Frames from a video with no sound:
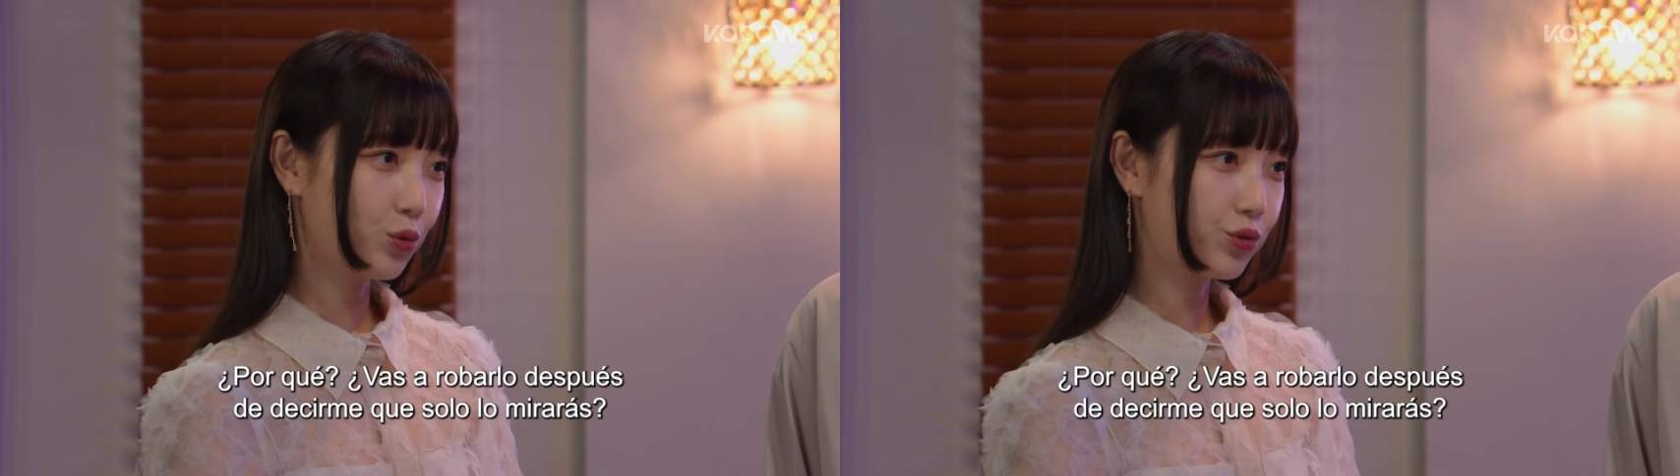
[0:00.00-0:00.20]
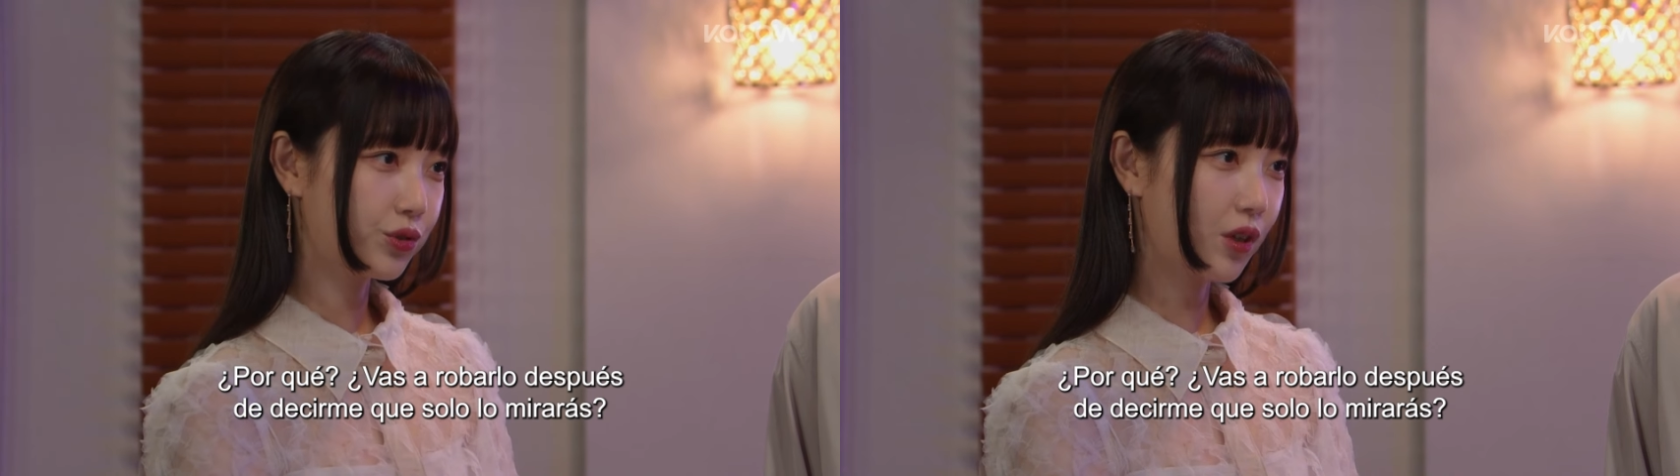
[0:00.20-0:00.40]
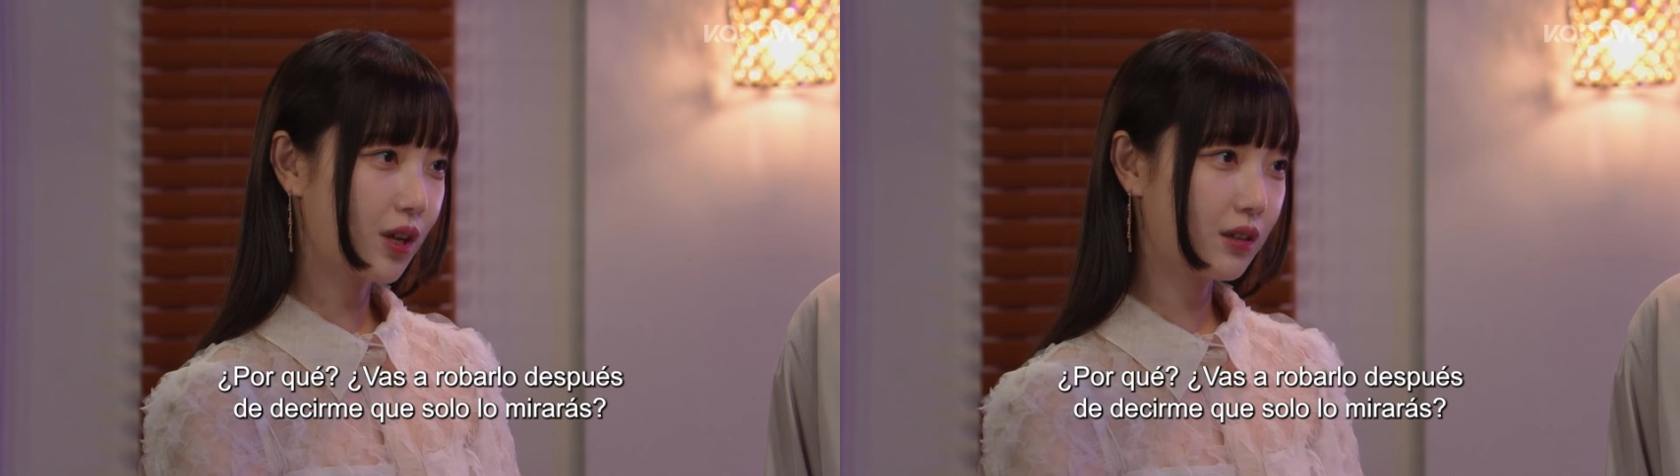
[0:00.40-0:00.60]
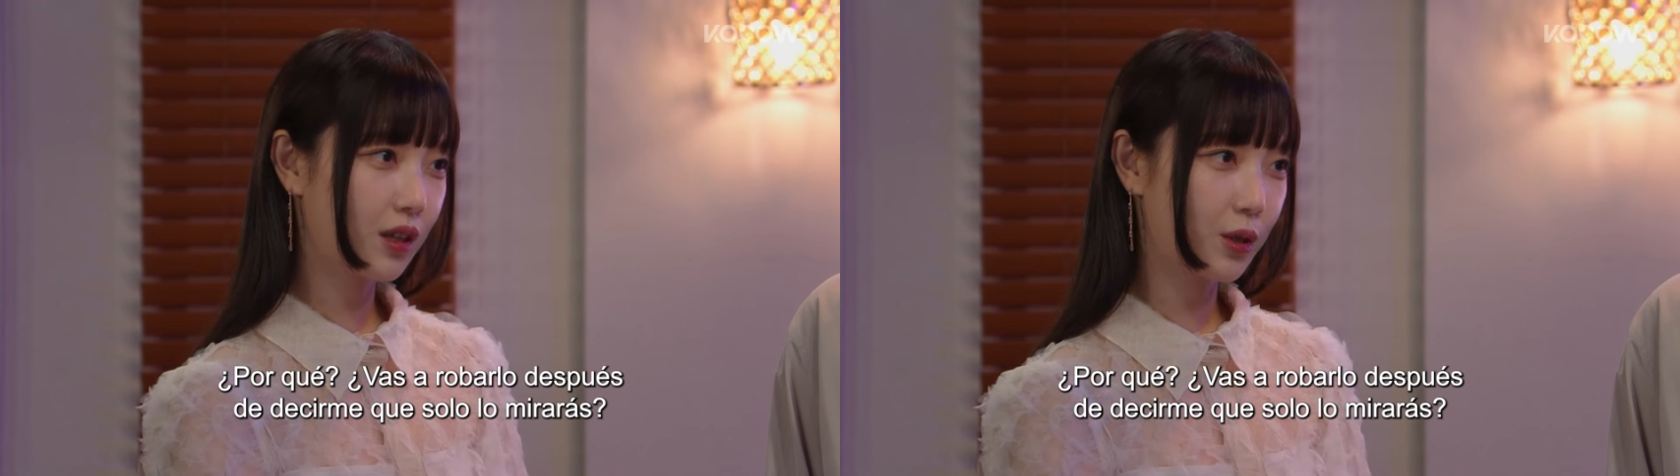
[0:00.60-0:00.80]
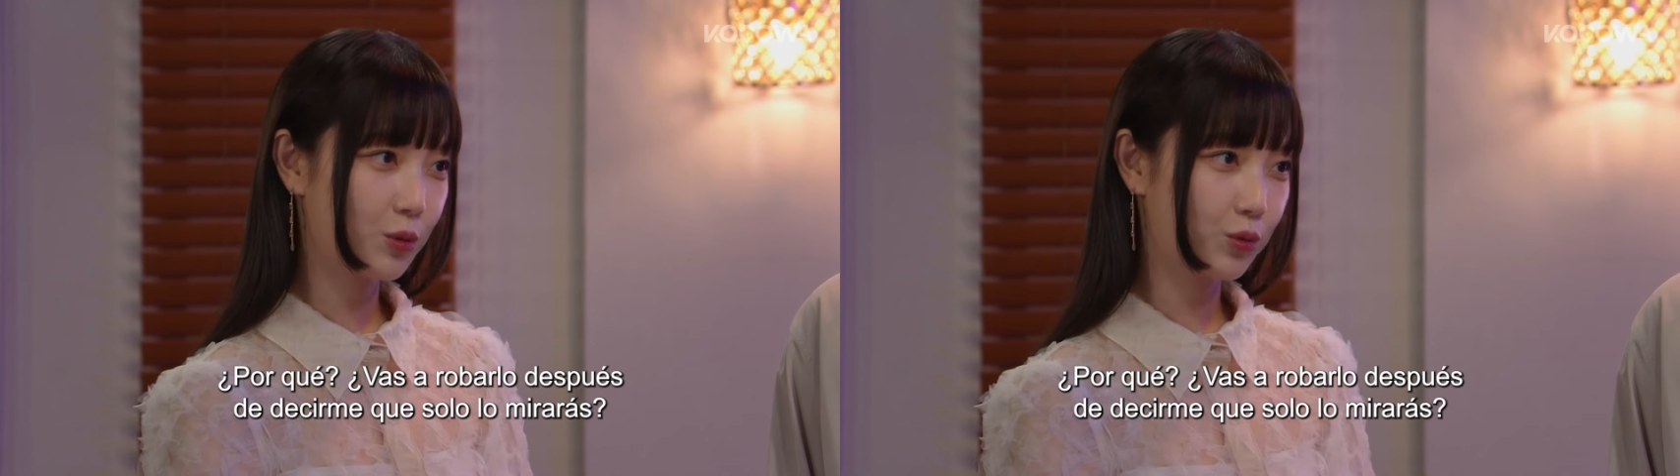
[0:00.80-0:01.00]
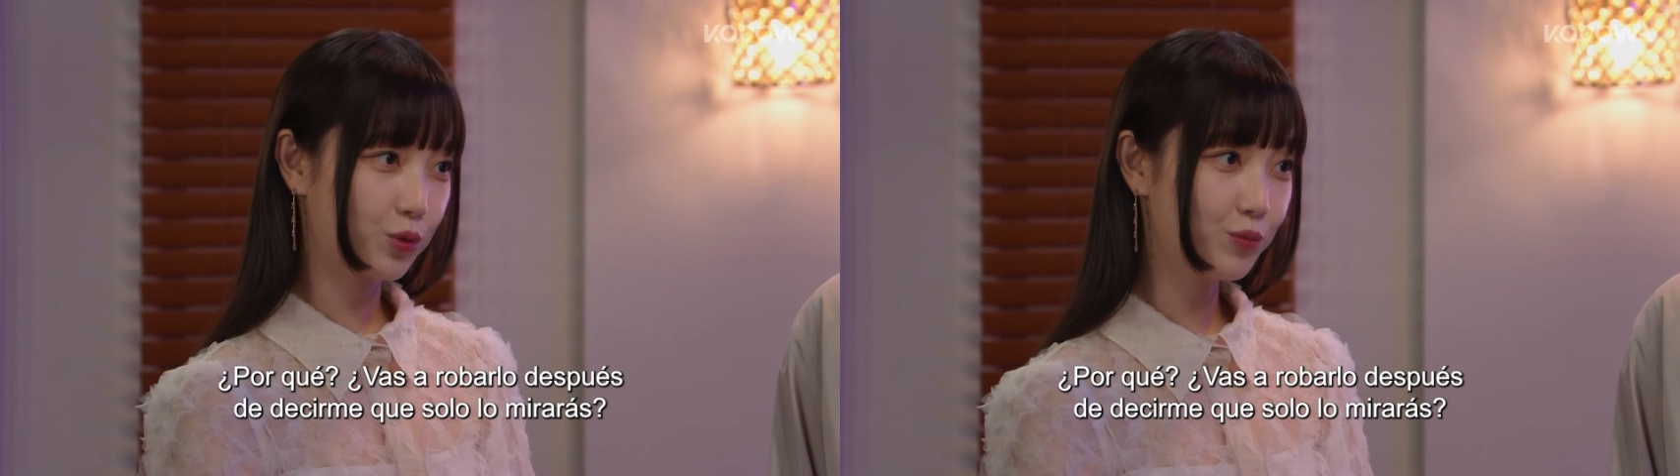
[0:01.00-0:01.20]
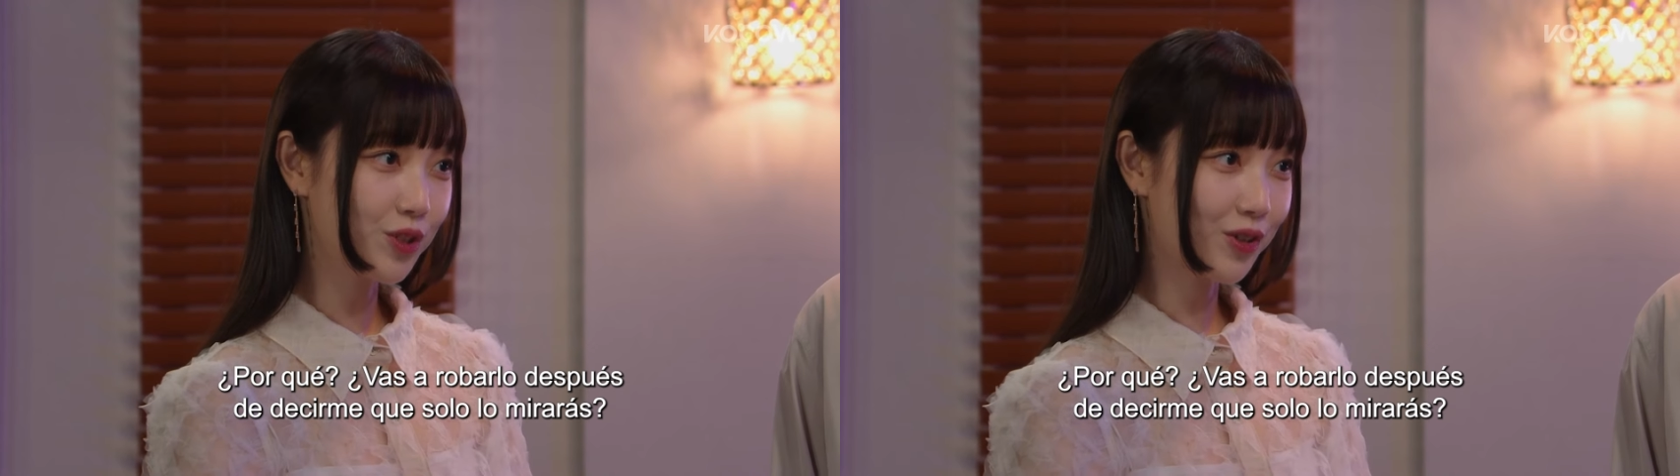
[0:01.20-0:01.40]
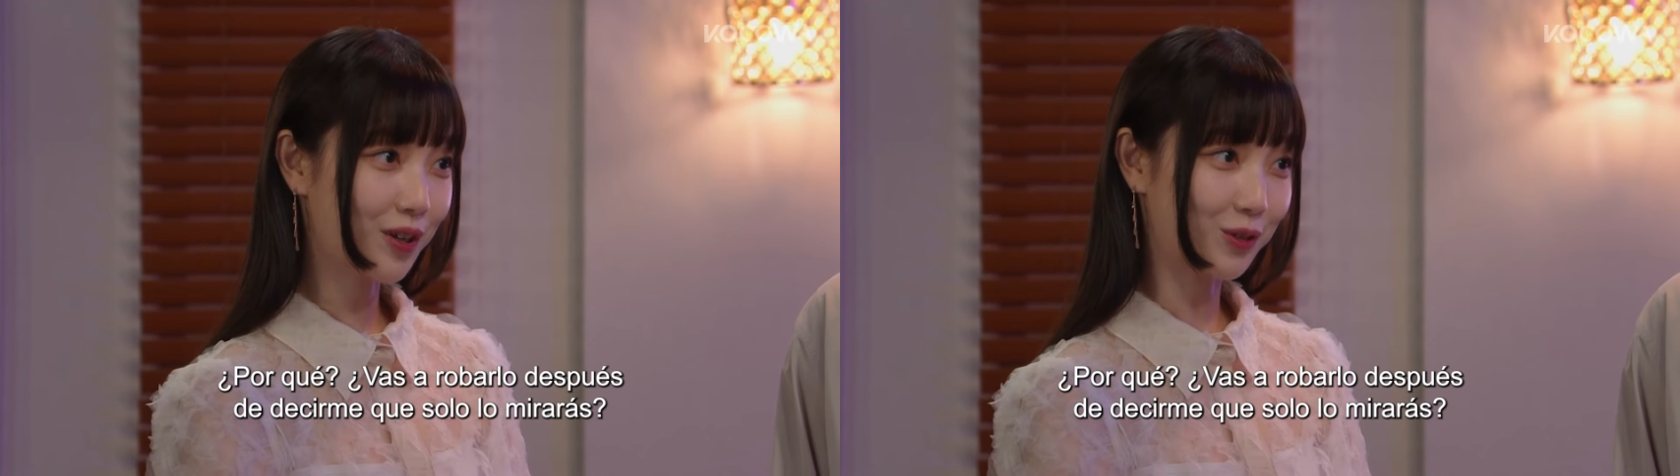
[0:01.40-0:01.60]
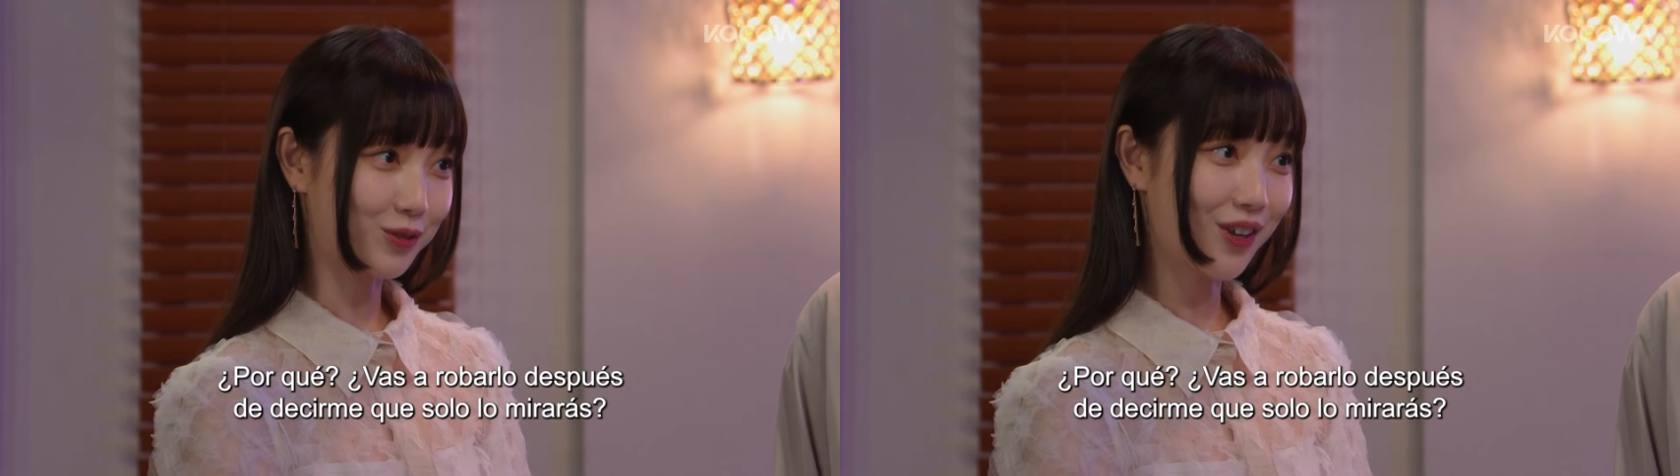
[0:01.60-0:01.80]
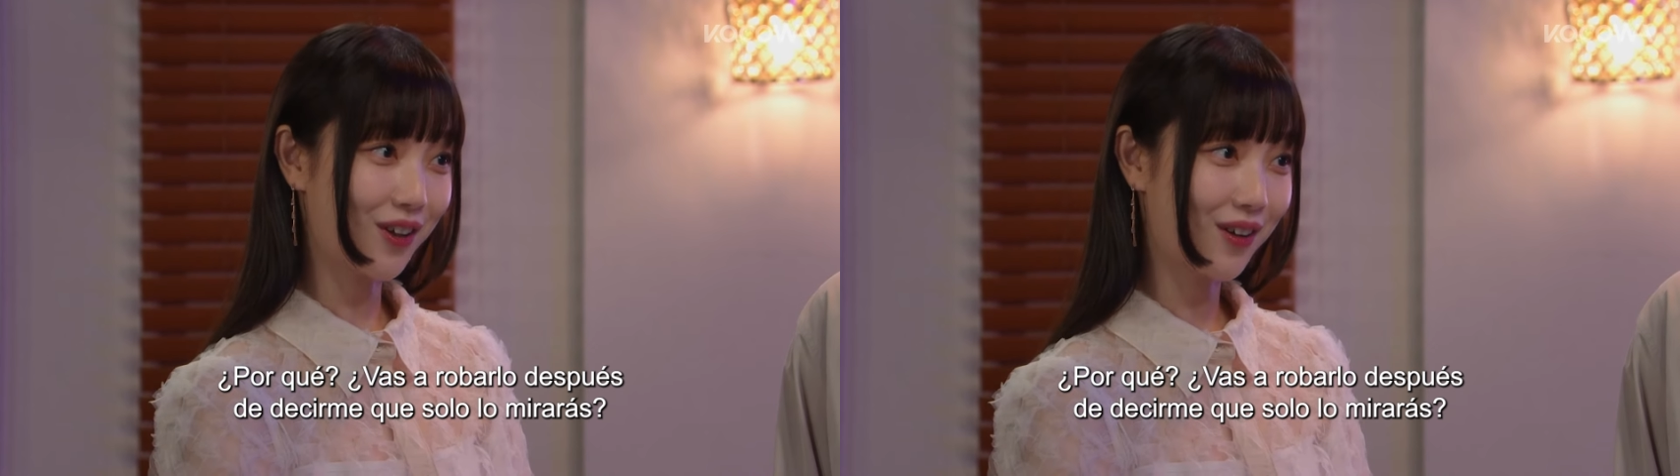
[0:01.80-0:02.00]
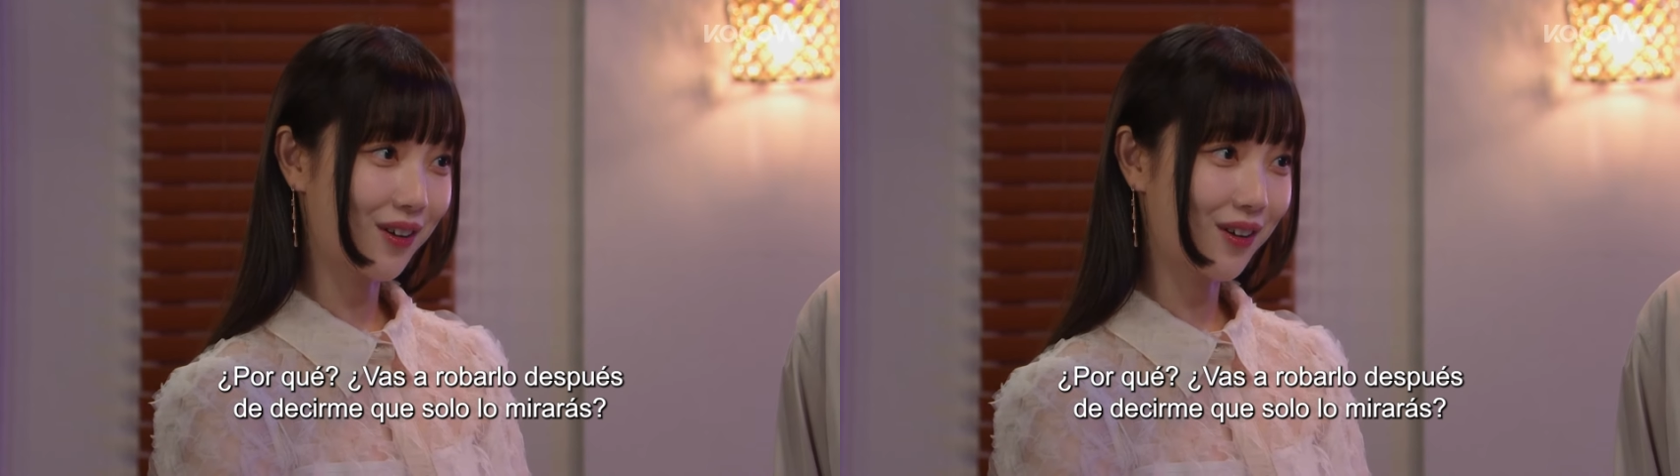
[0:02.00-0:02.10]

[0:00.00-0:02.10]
구경한다 해놓고 훔쳐가려고요?